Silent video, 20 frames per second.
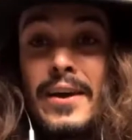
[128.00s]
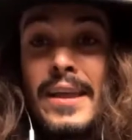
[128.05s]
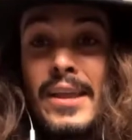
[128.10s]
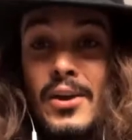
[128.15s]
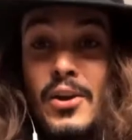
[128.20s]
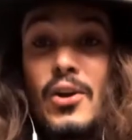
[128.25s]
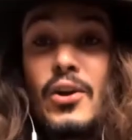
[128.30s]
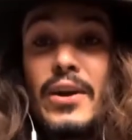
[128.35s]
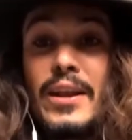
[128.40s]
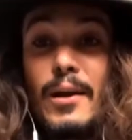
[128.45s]

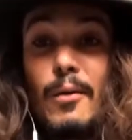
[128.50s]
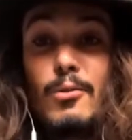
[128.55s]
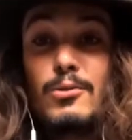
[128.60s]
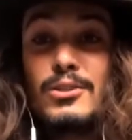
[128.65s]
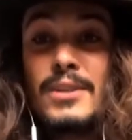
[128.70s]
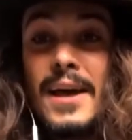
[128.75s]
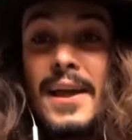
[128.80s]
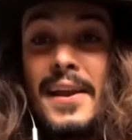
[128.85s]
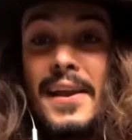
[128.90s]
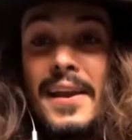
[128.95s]
Yo creo que le
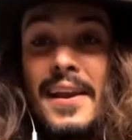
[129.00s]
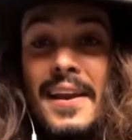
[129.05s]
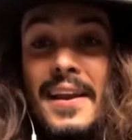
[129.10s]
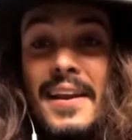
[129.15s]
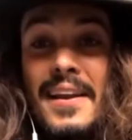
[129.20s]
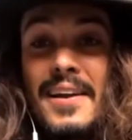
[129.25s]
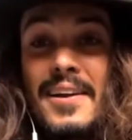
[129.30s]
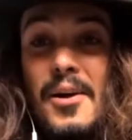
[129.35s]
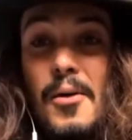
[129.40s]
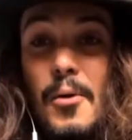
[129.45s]
gustan.
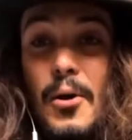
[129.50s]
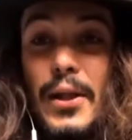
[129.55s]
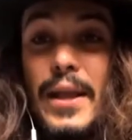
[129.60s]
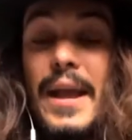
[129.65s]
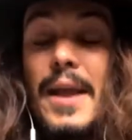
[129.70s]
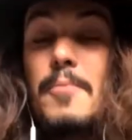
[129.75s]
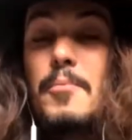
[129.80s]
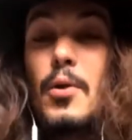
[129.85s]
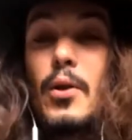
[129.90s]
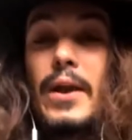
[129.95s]

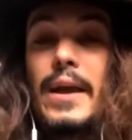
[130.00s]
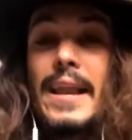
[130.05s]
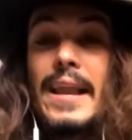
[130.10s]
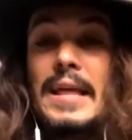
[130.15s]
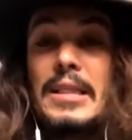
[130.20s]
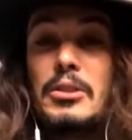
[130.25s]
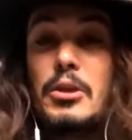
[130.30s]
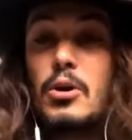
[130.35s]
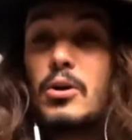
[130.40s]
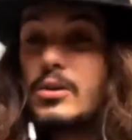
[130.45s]
Porque, porque
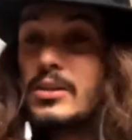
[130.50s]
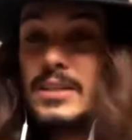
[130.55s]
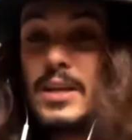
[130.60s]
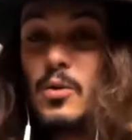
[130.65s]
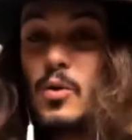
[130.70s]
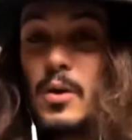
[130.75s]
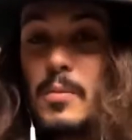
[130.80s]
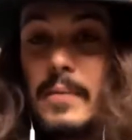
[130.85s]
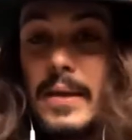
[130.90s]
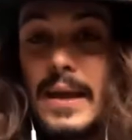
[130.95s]
le toco y se
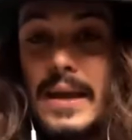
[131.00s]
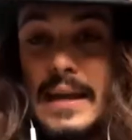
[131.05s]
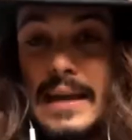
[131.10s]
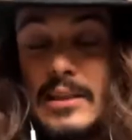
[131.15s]
duerme.